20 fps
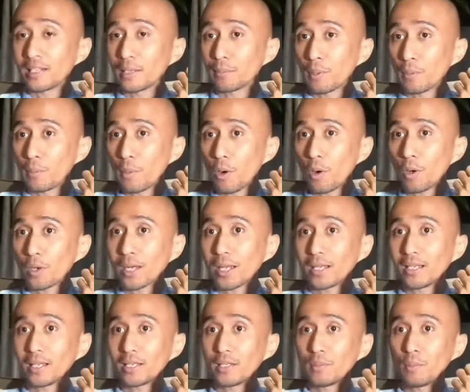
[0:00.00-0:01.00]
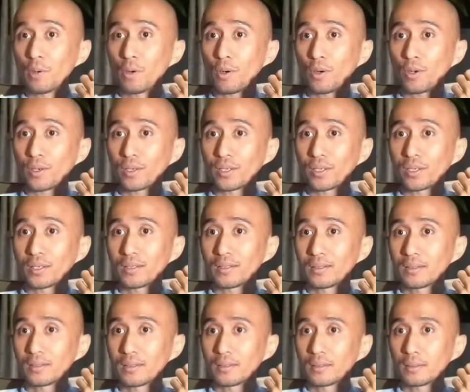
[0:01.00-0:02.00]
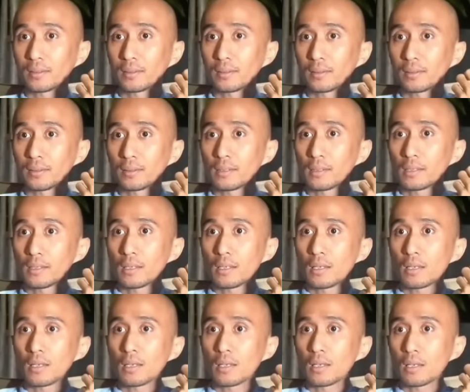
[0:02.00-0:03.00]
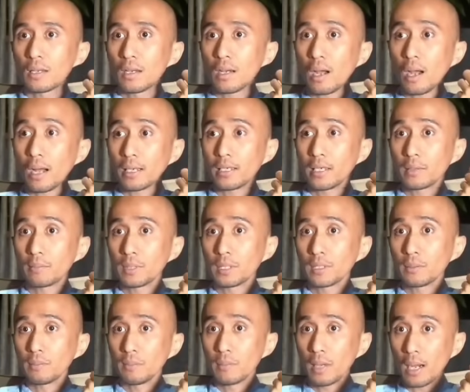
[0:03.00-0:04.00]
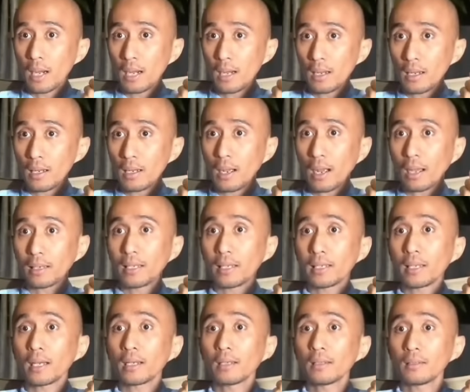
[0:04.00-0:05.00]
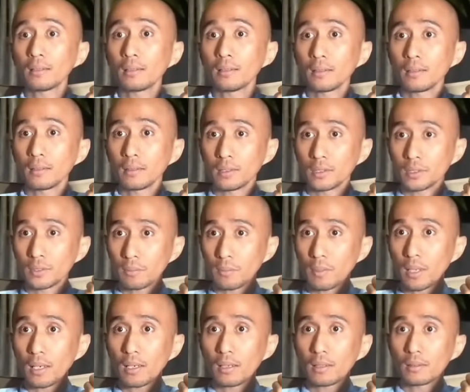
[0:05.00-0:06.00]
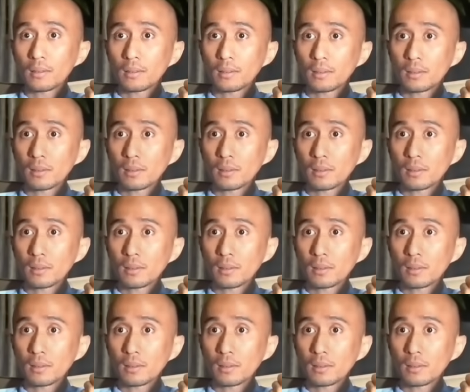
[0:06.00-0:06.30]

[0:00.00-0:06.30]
Ada yang memohon, ada yang dimohon. Yeah. Ada yang menyembah, ada yang disembah. disembah.